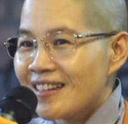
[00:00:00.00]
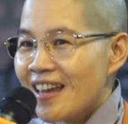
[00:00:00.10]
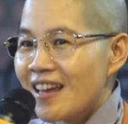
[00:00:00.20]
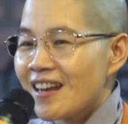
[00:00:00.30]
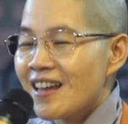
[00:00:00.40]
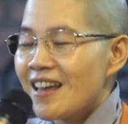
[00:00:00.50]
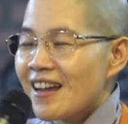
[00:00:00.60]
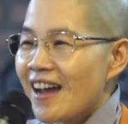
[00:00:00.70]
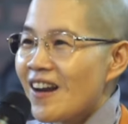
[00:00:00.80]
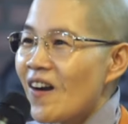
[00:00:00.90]
thì
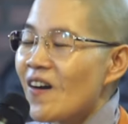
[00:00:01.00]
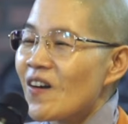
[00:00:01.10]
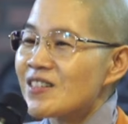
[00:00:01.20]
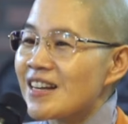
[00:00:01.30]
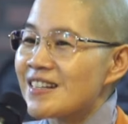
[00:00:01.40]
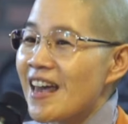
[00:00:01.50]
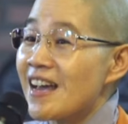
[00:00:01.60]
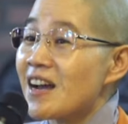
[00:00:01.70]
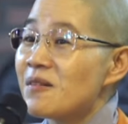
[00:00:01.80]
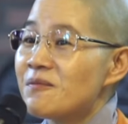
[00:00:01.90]
cái đó có sạch
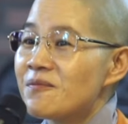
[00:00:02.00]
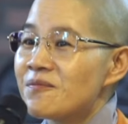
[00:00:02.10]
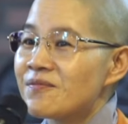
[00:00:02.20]
sẽ không